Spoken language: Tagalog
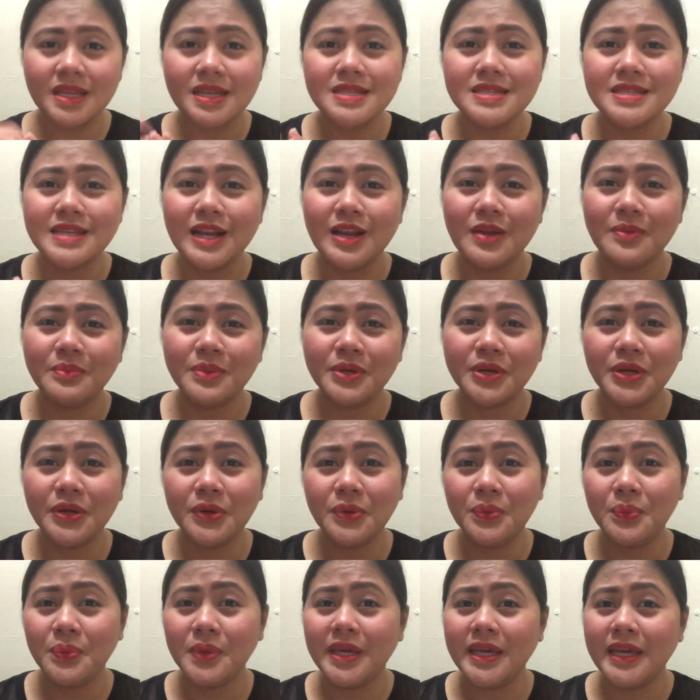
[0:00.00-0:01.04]
sila
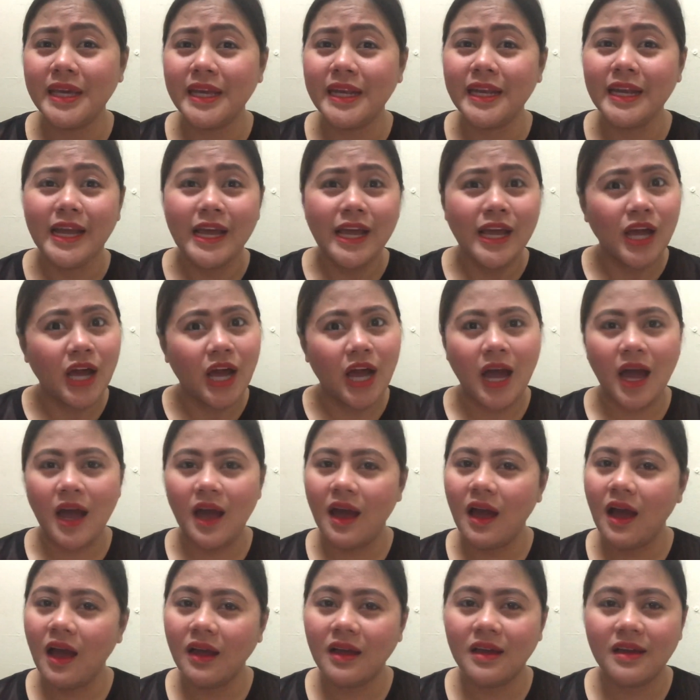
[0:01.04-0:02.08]
Merwin,
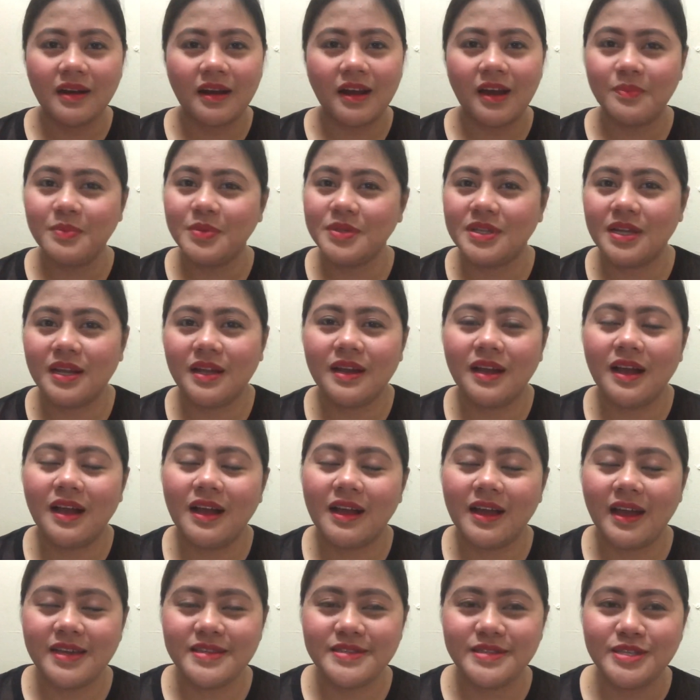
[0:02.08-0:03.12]
ah, grabe talaga
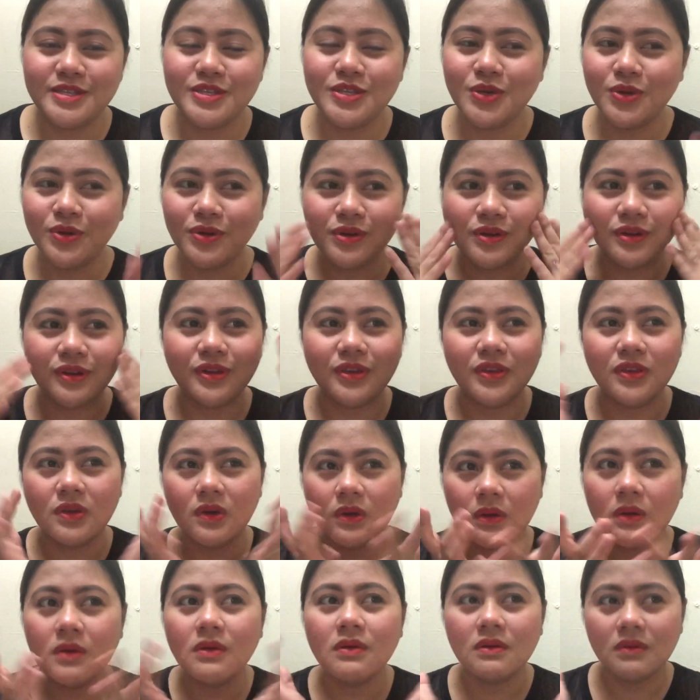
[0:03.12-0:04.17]
guys. Yung,
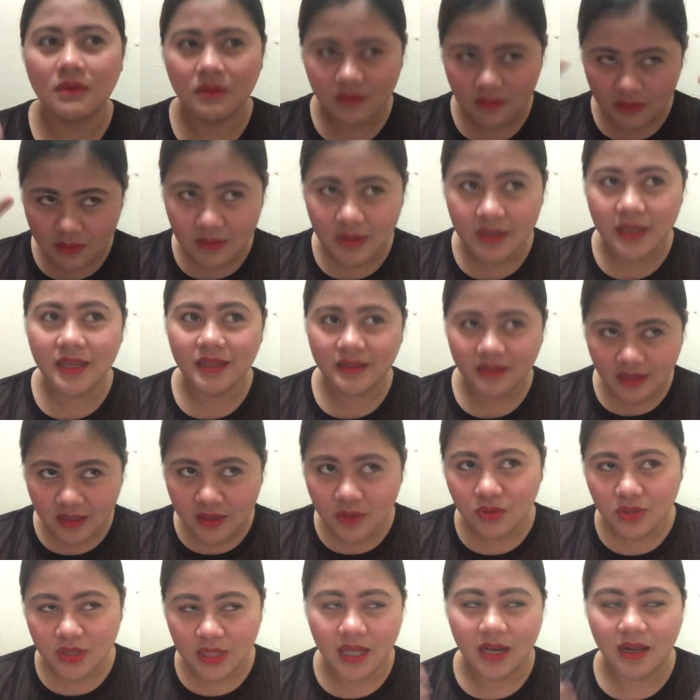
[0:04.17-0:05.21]
yung ngiti
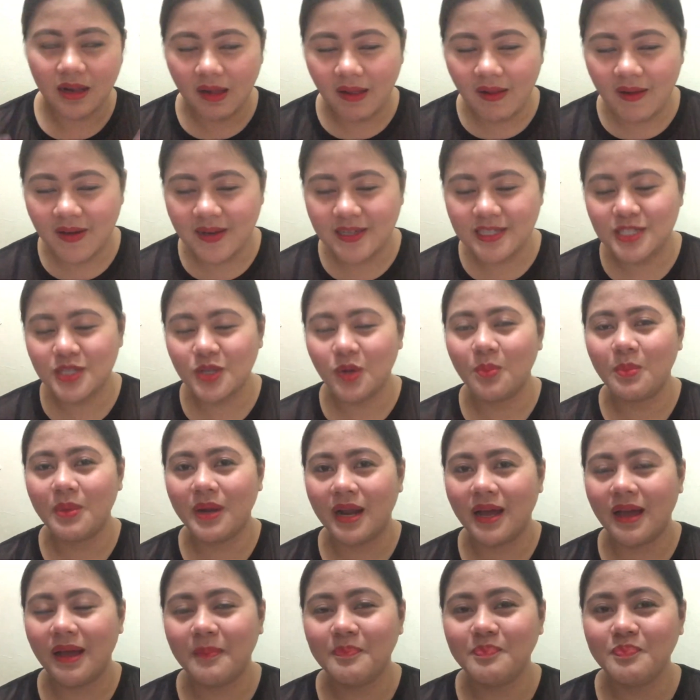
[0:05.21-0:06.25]
ko talaga guys,
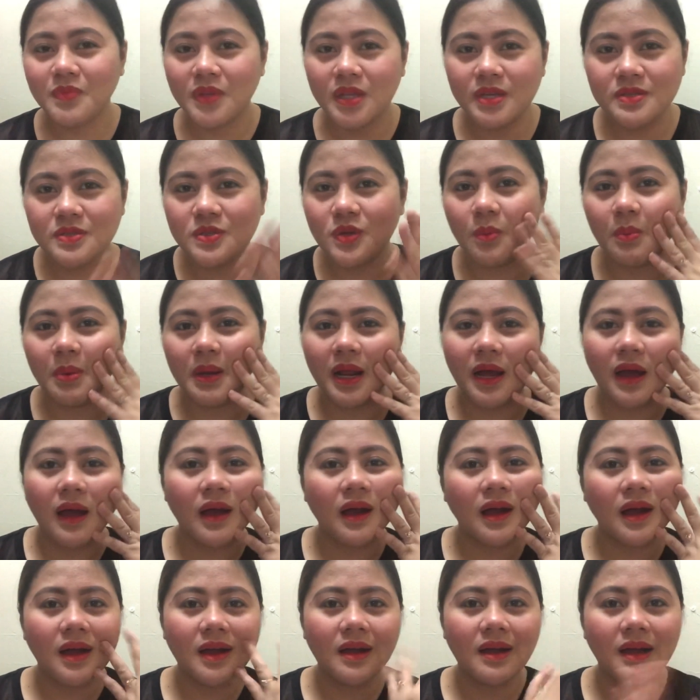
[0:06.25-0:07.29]
sobrang,
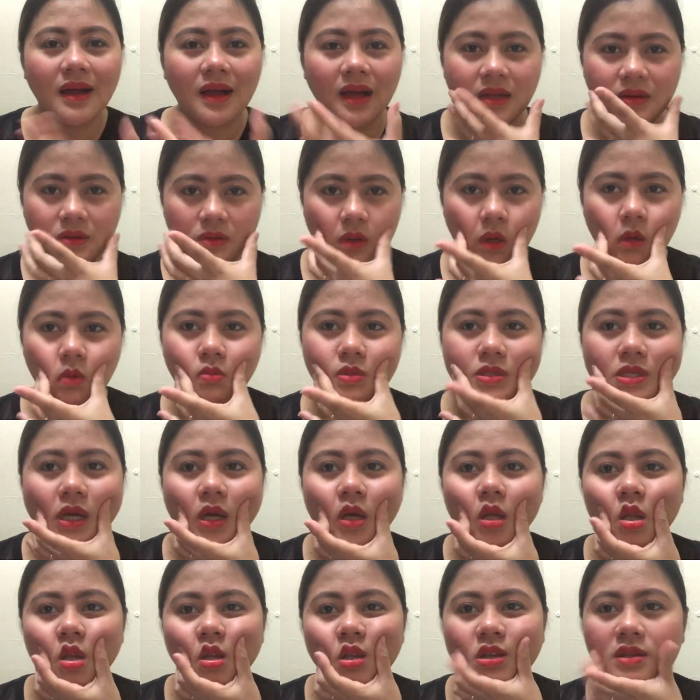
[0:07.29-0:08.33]
sobrang, ano, ang
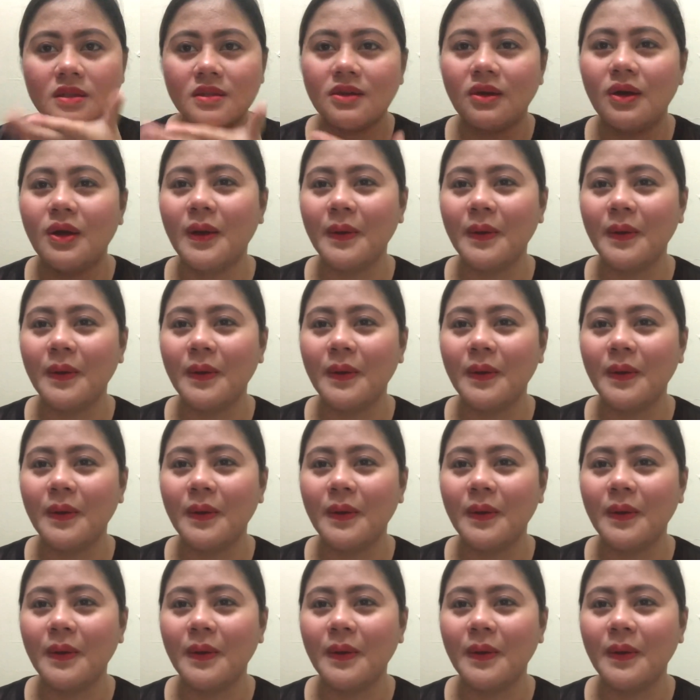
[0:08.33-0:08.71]
sakit dito.